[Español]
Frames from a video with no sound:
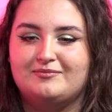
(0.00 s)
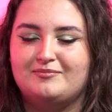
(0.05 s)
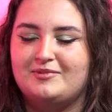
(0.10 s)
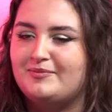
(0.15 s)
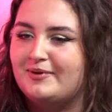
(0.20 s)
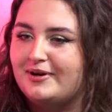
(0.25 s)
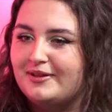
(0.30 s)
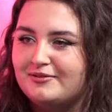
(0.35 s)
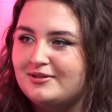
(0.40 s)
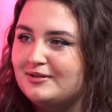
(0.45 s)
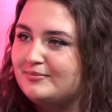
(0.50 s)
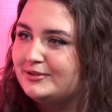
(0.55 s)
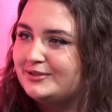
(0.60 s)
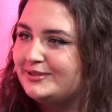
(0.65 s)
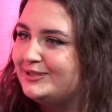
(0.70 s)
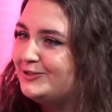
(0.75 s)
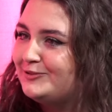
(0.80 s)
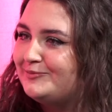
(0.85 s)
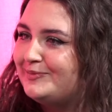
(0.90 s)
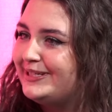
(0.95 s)
me parece una
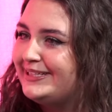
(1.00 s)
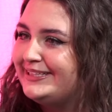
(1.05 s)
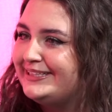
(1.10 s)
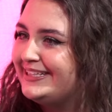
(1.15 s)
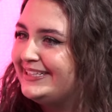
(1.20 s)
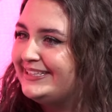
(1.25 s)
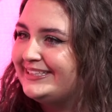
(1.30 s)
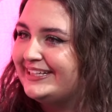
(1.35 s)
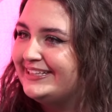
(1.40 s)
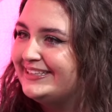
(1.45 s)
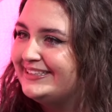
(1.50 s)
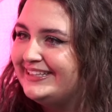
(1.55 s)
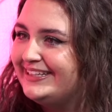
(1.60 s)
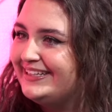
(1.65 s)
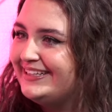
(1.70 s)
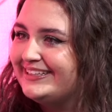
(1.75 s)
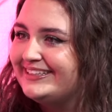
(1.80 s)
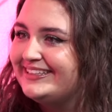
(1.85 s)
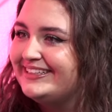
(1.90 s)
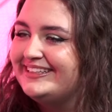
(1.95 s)
persona súper interesante,
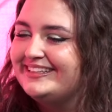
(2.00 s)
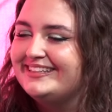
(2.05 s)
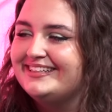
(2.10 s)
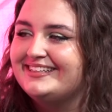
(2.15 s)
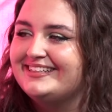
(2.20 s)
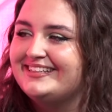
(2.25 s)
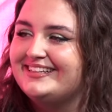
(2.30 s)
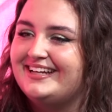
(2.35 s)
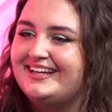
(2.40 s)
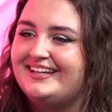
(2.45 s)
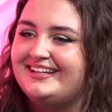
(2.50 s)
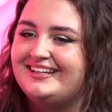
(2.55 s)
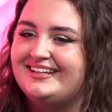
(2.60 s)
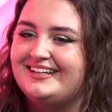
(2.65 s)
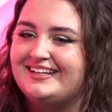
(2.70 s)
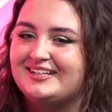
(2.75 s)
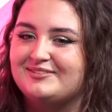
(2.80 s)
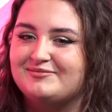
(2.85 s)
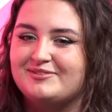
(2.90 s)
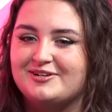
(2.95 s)

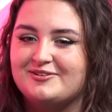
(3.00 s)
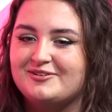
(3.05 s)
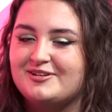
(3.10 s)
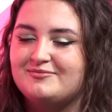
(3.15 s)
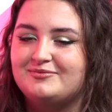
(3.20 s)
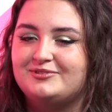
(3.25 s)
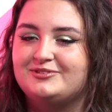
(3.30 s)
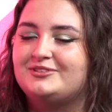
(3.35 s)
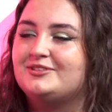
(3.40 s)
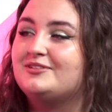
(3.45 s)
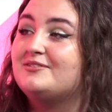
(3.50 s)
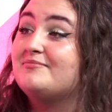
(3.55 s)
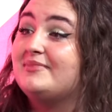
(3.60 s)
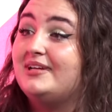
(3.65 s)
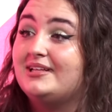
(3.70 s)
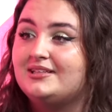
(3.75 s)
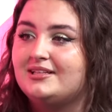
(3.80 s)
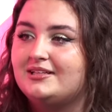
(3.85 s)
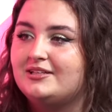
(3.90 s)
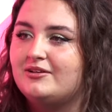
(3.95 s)
eh, que me ayuda un montón, me ha
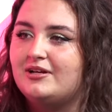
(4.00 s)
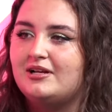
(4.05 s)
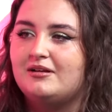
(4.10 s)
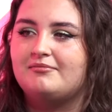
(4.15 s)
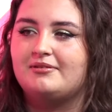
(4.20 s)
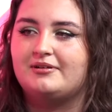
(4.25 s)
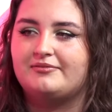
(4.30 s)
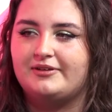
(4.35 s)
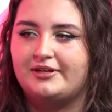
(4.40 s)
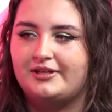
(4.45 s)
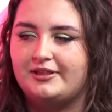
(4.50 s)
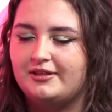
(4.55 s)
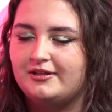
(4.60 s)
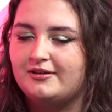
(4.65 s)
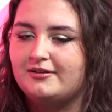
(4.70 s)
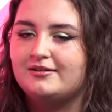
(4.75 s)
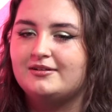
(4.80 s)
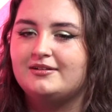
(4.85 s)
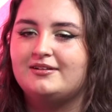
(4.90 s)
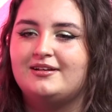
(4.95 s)
entendido a la
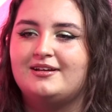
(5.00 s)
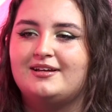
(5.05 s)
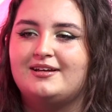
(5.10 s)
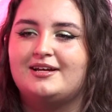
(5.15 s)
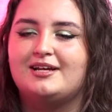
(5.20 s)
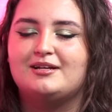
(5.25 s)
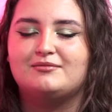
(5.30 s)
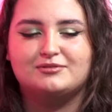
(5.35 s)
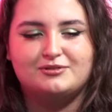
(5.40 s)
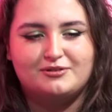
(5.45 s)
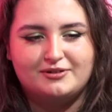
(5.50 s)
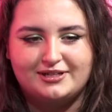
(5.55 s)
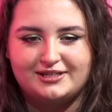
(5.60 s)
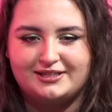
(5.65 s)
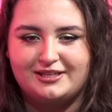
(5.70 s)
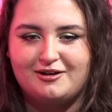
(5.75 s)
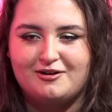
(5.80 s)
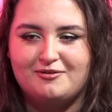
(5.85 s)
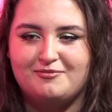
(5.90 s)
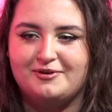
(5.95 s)
perfección, hemos
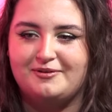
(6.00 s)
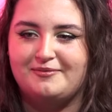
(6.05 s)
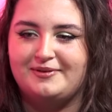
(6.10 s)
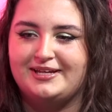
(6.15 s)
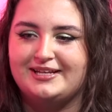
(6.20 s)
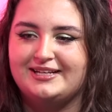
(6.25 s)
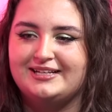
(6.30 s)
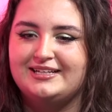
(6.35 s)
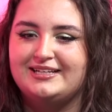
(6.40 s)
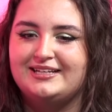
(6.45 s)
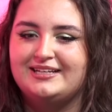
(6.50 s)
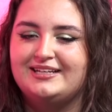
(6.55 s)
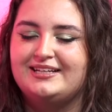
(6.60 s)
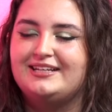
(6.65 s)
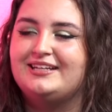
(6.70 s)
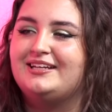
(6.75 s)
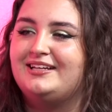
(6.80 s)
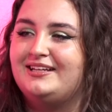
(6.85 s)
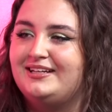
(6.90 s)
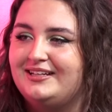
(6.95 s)
conectado muy bien
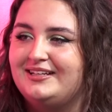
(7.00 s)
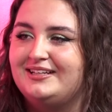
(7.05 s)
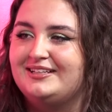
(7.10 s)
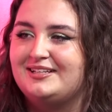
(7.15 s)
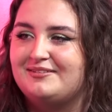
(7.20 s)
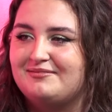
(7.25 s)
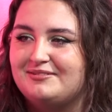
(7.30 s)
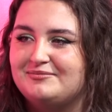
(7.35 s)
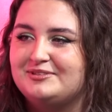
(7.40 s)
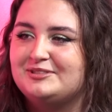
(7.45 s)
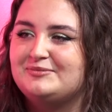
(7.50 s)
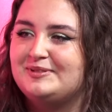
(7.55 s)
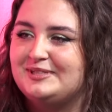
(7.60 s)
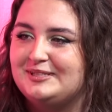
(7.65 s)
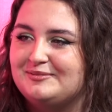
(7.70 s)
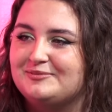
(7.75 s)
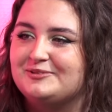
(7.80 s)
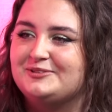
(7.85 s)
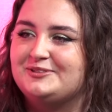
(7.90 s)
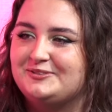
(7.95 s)
y también me
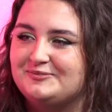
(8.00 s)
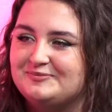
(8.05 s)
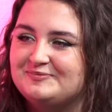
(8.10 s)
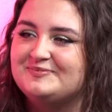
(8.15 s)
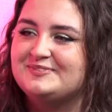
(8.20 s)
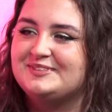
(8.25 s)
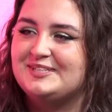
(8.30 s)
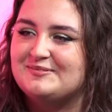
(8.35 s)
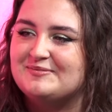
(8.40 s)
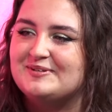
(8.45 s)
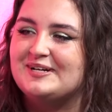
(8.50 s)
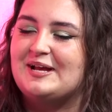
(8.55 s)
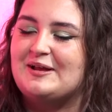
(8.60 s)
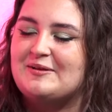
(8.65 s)
inspira mucho. También.